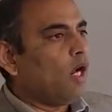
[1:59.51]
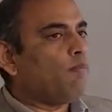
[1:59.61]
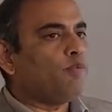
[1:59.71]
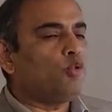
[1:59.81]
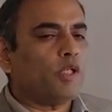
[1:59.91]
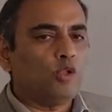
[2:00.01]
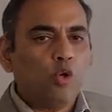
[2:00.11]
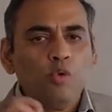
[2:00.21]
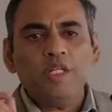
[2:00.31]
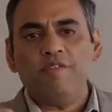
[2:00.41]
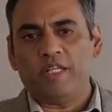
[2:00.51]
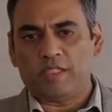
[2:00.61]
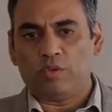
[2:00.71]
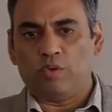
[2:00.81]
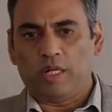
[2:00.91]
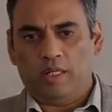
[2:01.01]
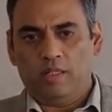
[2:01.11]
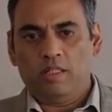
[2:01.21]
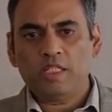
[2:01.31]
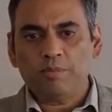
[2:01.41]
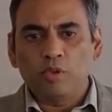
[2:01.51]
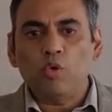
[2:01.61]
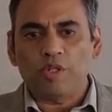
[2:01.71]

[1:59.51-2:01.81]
अब चूंकि दो इवेंट्स हो रहे हैं इसमें दो